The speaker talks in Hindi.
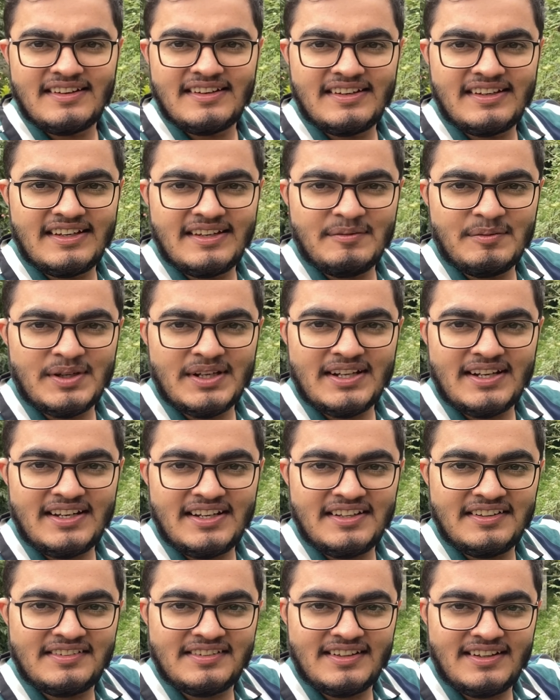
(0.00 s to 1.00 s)
ये
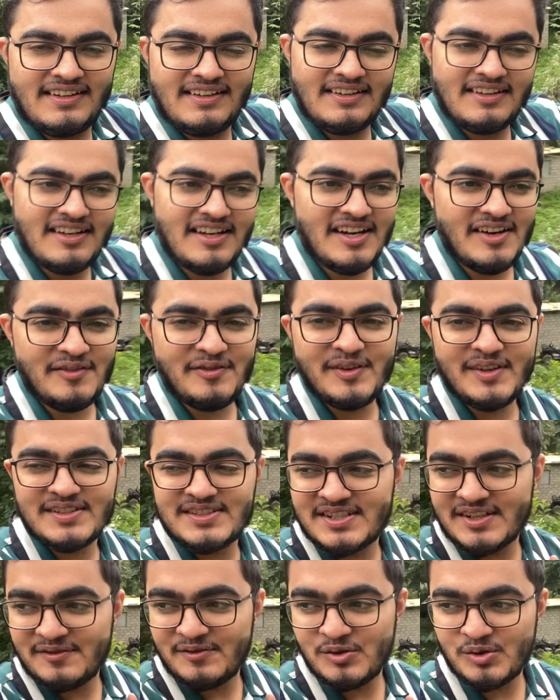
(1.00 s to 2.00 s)
मनाली साइड काफ़ी
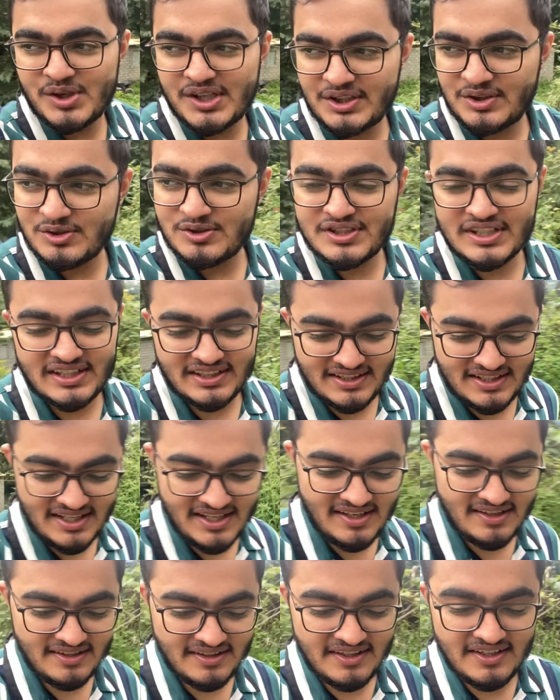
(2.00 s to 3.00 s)
अच्छा व्यू है तो चलते
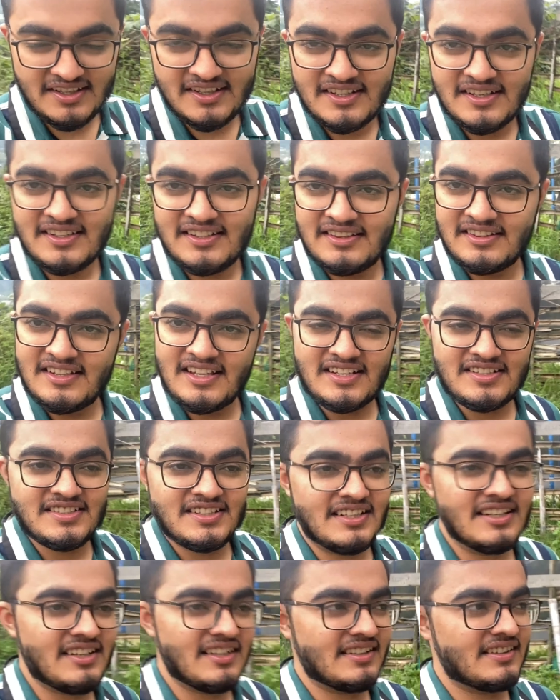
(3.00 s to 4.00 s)
हैं
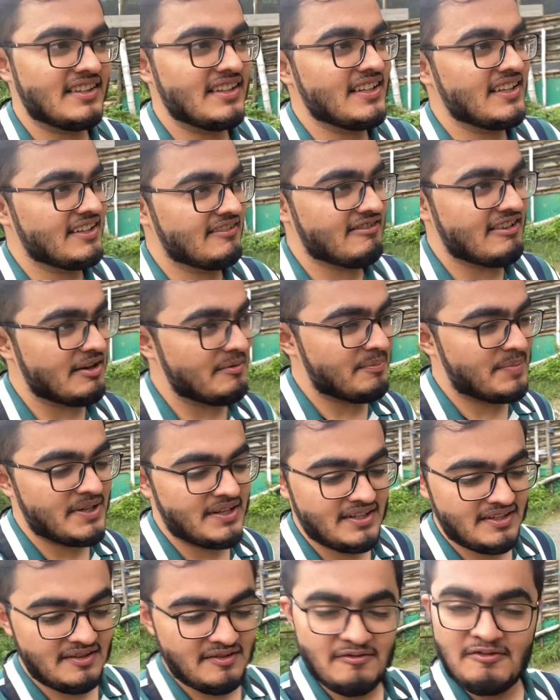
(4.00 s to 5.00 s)
दर्शन करते हैं वहाँ
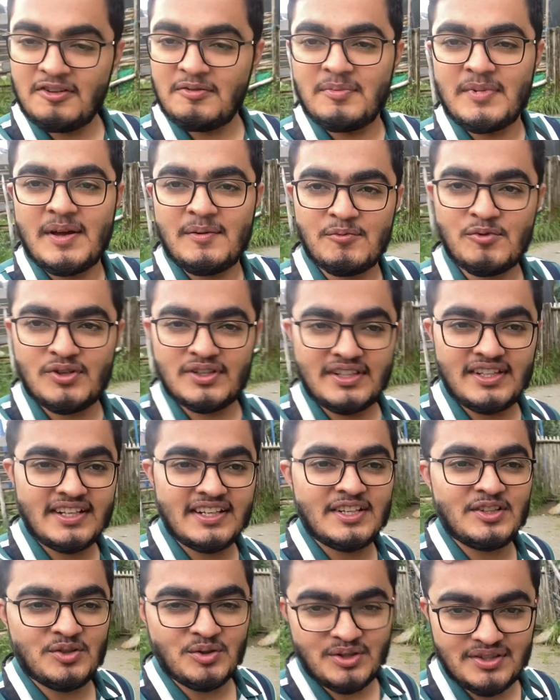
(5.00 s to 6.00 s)
पे फिर मैं आपको अंदर
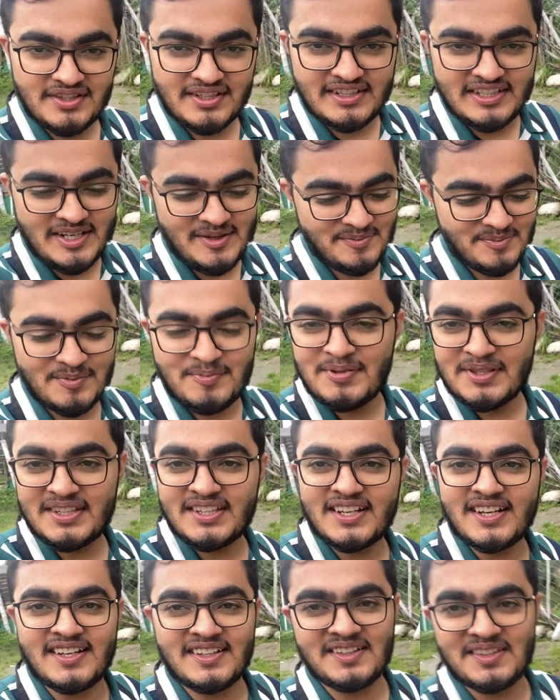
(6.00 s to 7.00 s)
की थोड़ी सी क्लिप्स भी
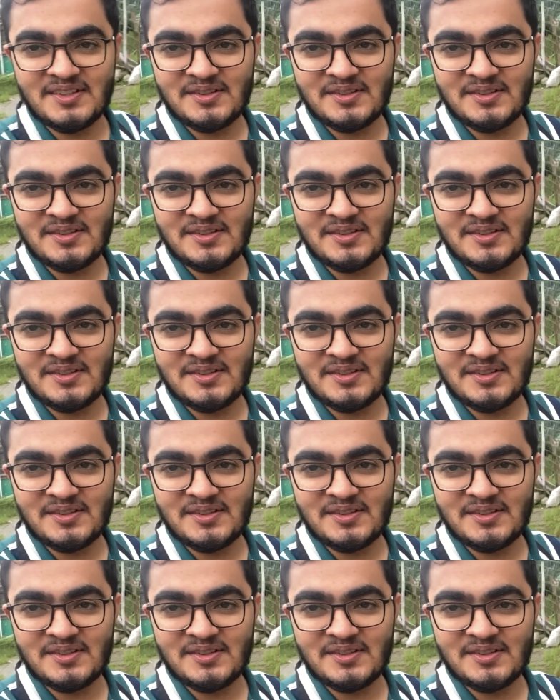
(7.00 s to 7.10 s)
दिखाता